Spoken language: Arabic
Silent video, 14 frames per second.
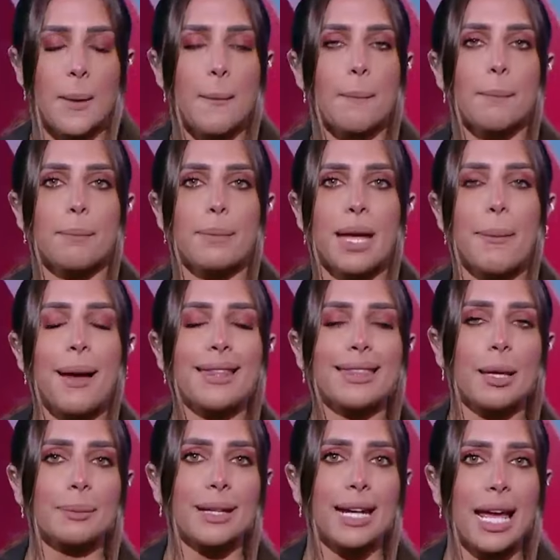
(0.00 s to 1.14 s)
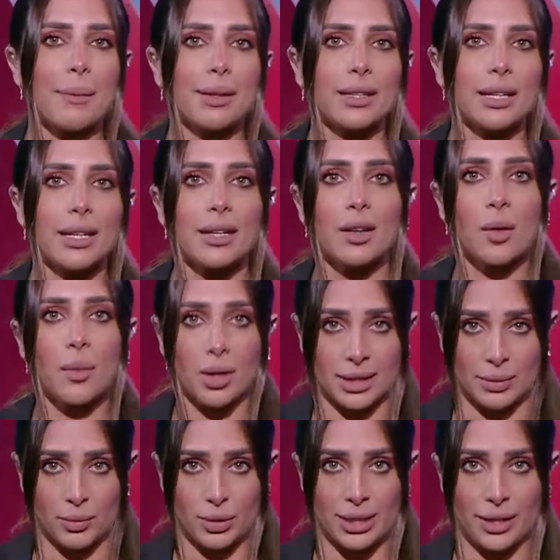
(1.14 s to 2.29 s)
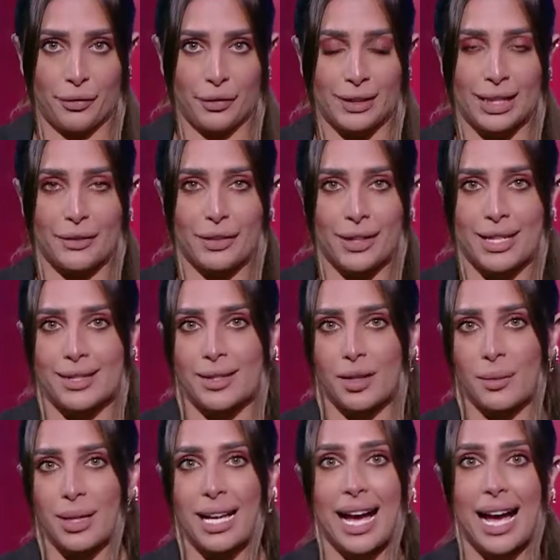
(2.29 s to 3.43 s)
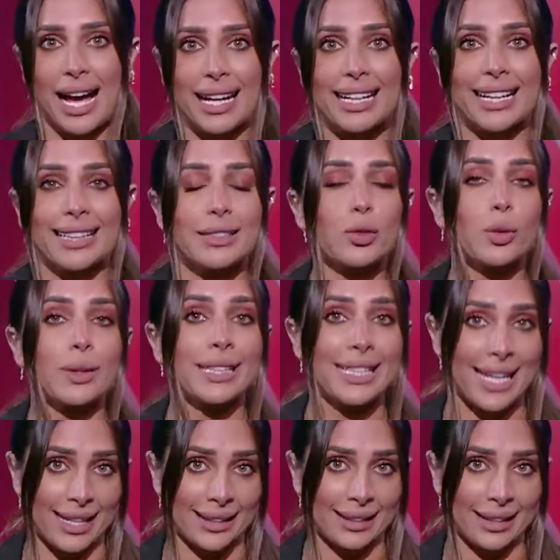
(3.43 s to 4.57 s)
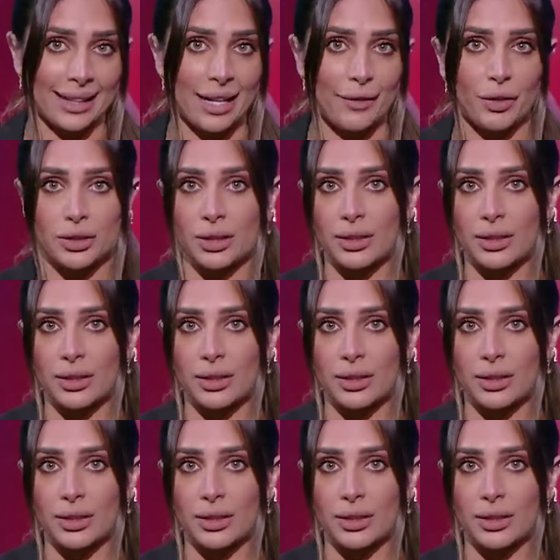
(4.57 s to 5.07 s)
بيبحث كابتن ايمن الرمادي المدير الفني لفريق سيراميكا عن عده وديات خلال فتره